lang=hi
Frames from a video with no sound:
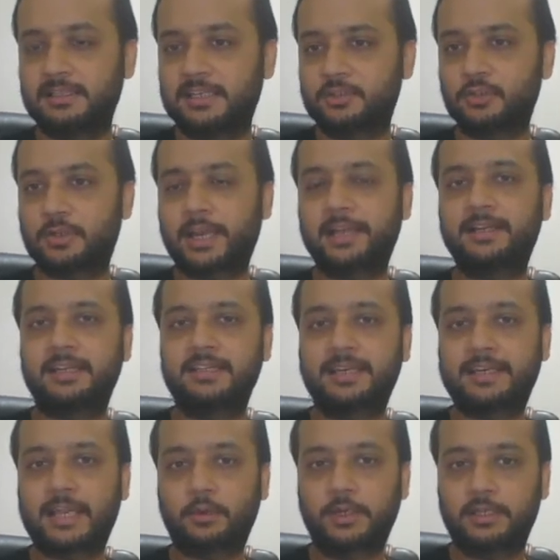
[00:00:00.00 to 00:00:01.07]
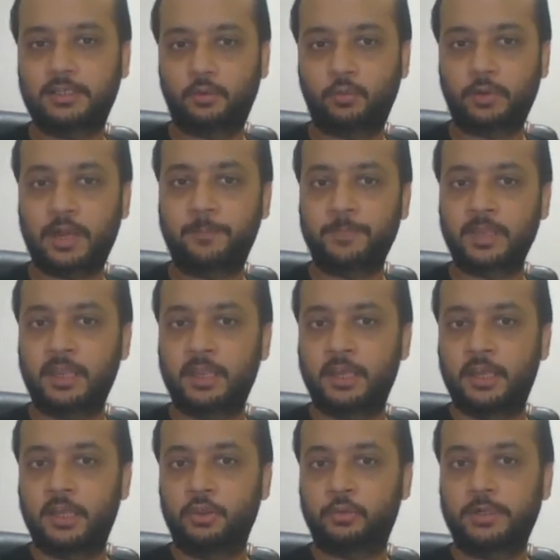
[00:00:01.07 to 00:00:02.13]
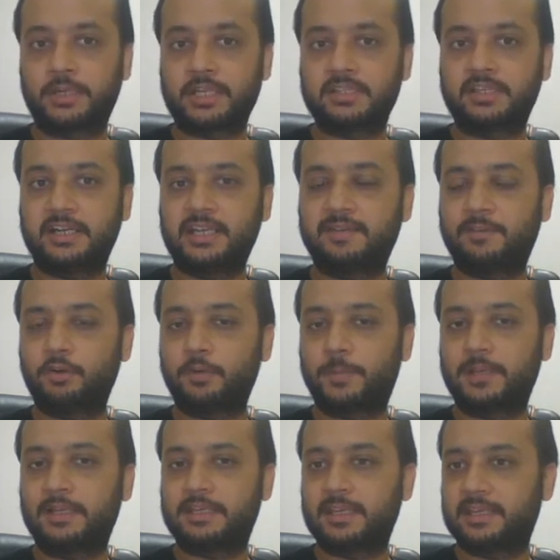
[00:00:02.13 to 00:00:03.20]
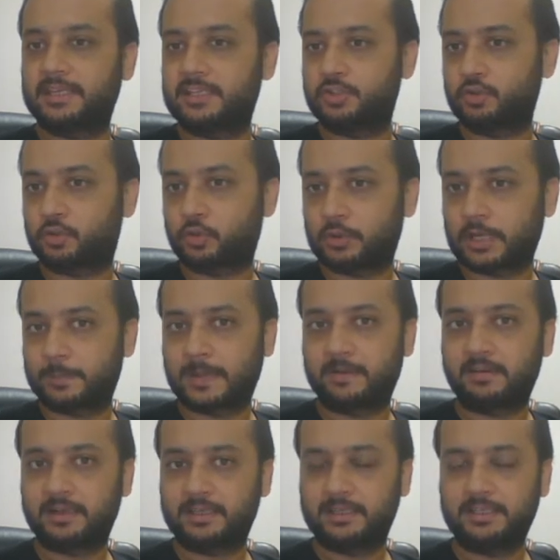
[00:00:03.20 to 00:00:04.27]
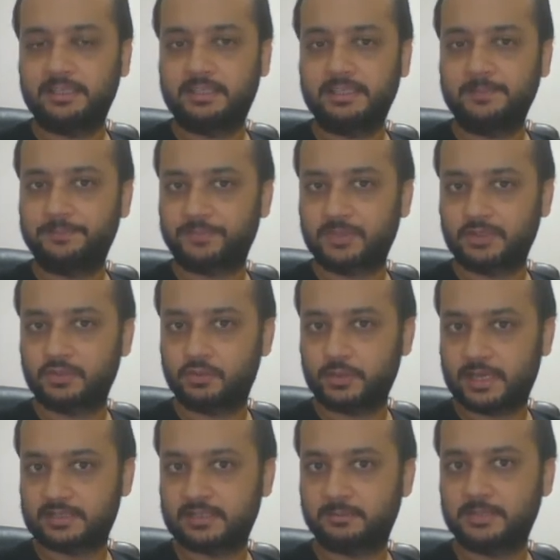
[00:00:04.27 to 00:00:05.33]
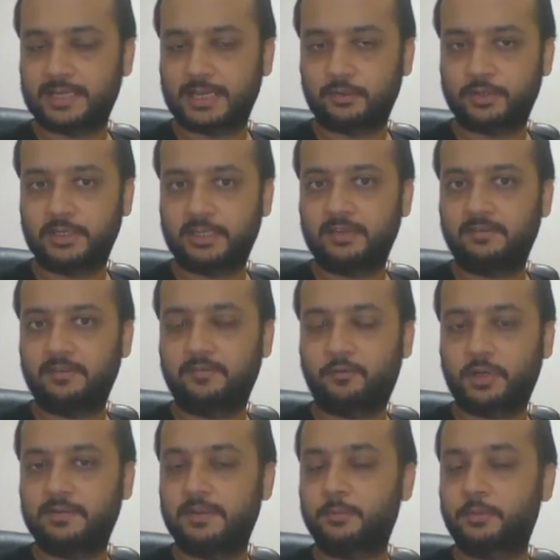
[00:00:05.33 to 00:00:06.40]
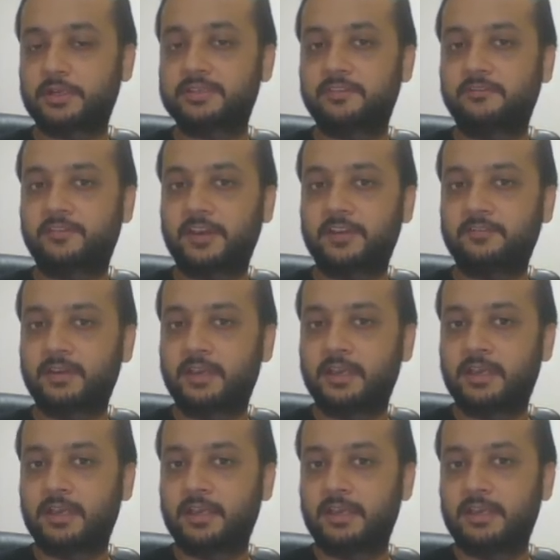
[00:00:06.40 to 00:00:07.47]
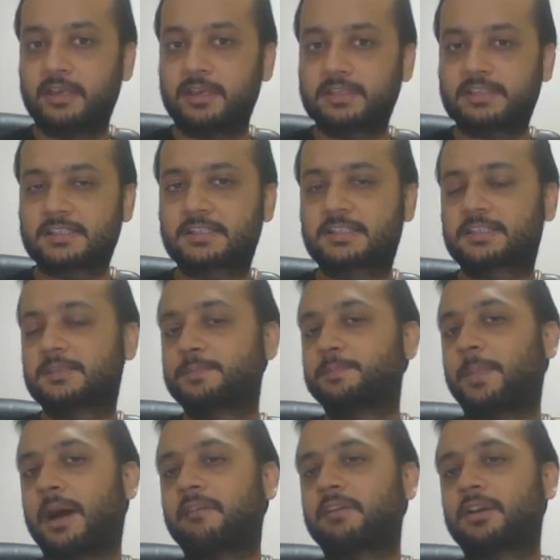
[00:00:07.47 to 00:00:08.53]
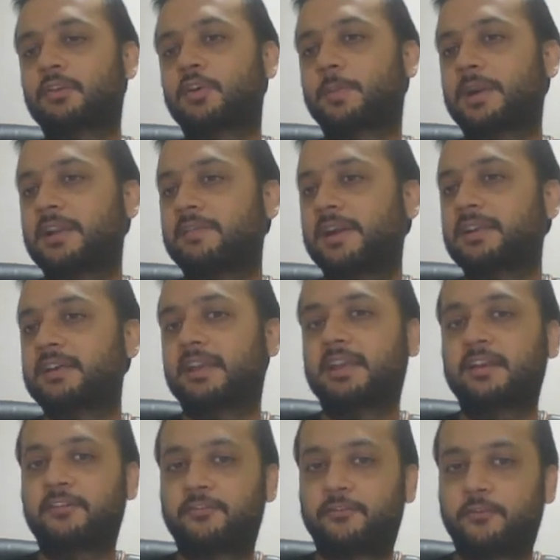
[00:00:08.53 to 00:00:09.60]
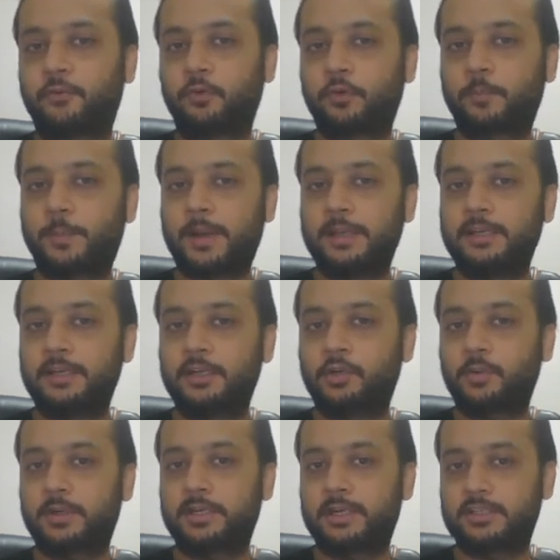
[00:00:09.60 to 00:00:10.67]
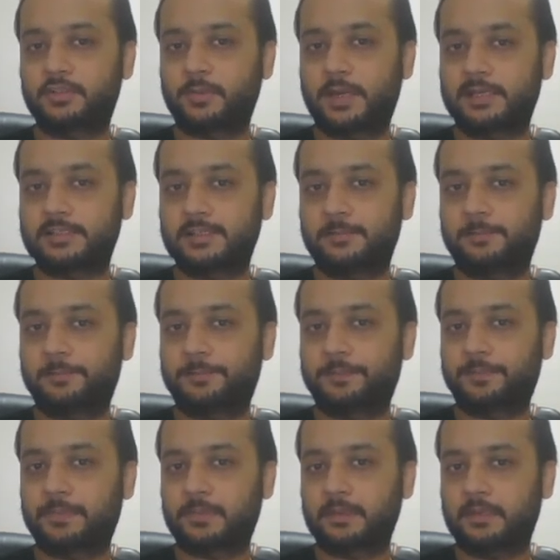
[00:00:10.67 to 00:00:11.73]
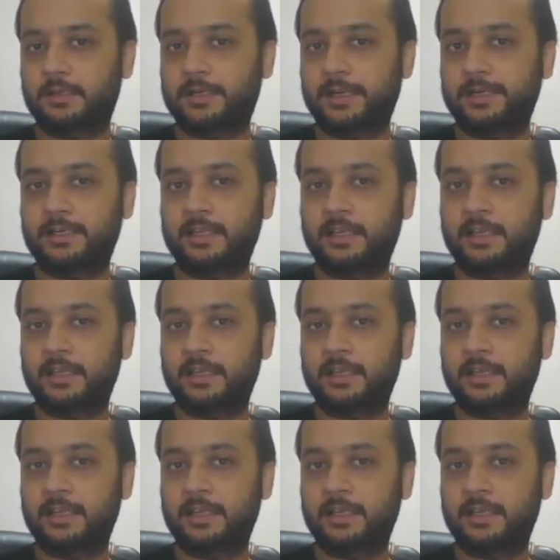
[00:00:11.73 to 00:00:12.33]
ये जो लाइट है ये कैलकुलेट करूंगा तो इंटेंसिटी की वैल्यू अपन लिखेंगे जो टोटल पावर निकली थी जो यहाँ से हमने कैलकुलेट की है वन फोर्टी फाइव इस पावर को अपन डिवाइड करेंगे फोर पाई इंटू हंड्रेड स्क्वायर से राइट